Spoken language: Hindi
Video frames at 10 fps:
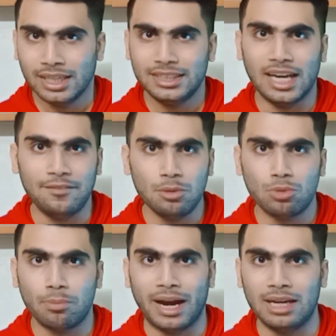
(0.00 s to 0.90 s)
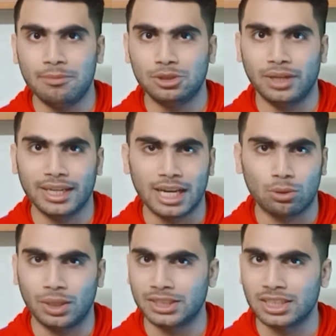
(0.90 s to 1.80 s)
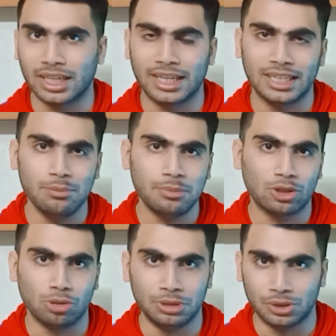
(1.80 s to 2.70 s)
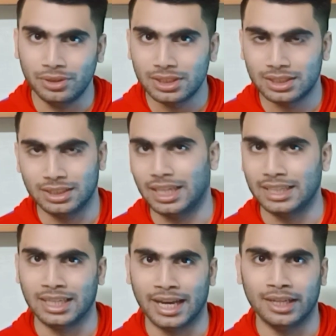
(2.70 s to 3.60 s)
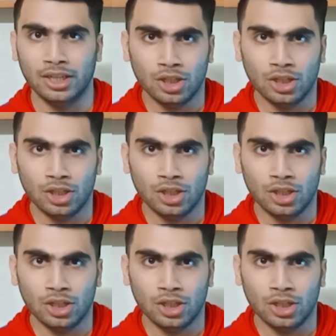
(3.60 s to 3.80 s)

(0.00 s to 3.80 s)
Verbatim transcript: या फिर मोबाइल में जो है कैलकुलेशन करने की बिल्कुल भी जरूरत नहीं है